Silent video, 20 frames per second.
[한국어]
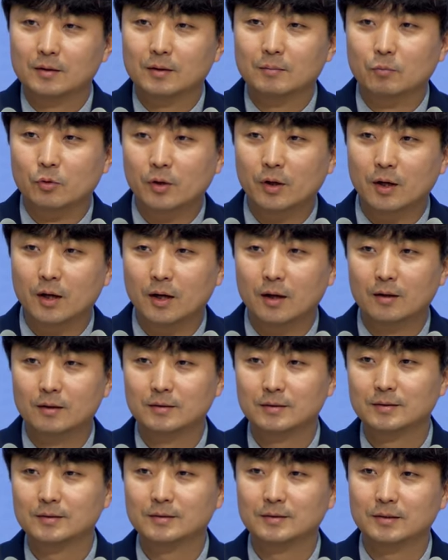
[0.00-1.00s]
우리가
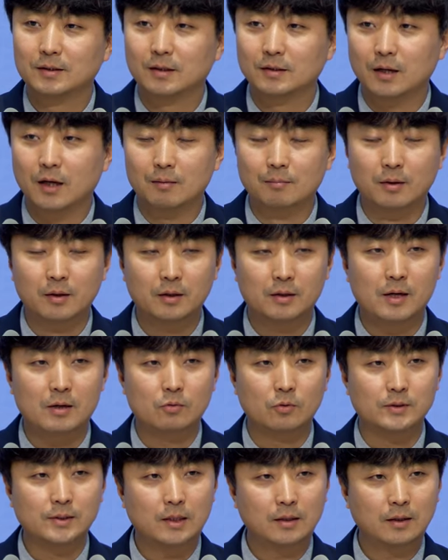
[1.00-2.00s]
다 머리
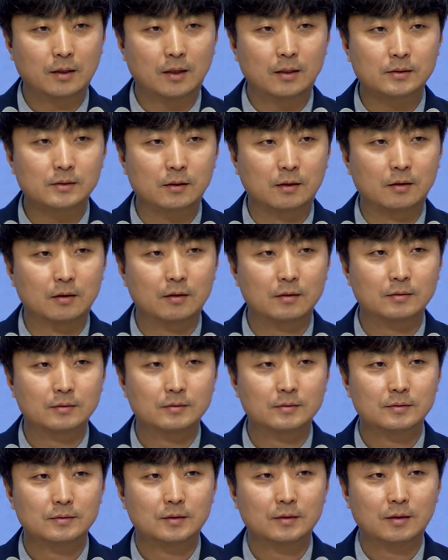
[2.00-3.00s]
깎고 산에 가서
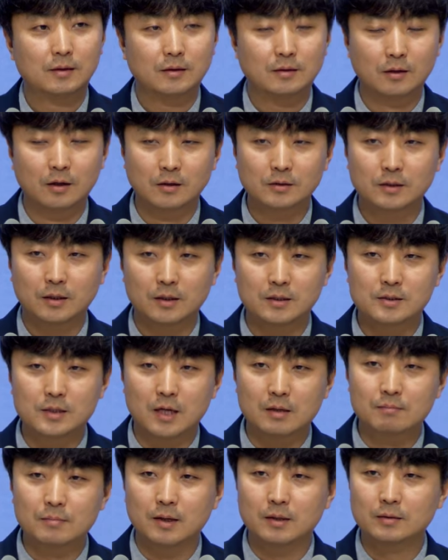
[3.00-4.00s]
영적인
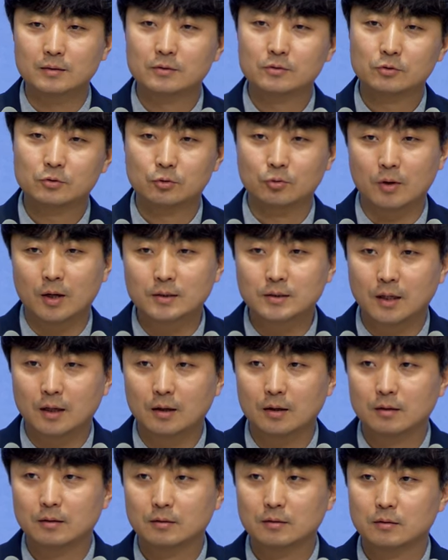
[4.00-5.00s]
삶만
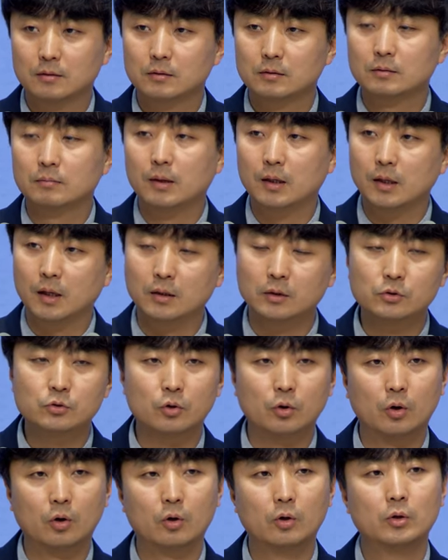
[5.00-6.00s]
추구하자. 그 말이
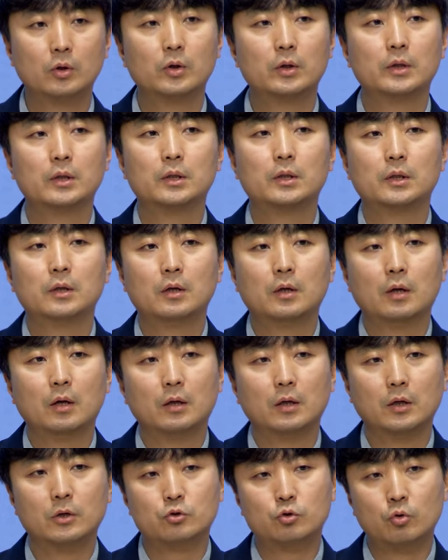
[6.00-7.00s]
아니죠.
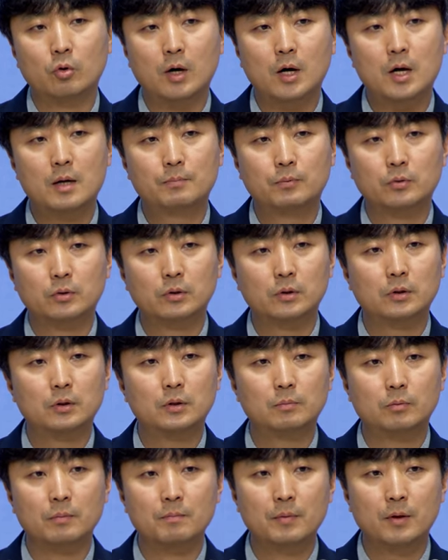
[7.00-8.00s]
이 주와
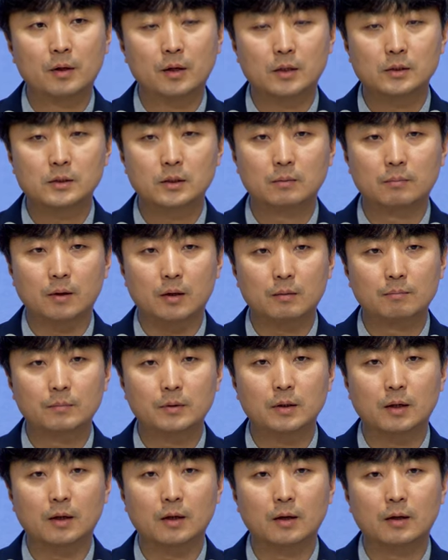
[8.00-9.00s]
불을 분명히 하시기
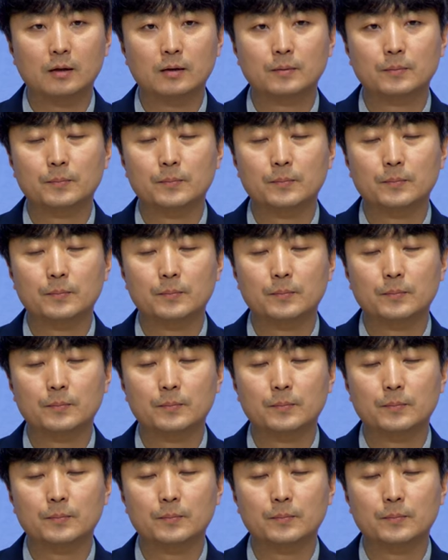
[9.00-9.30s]
바랍니다.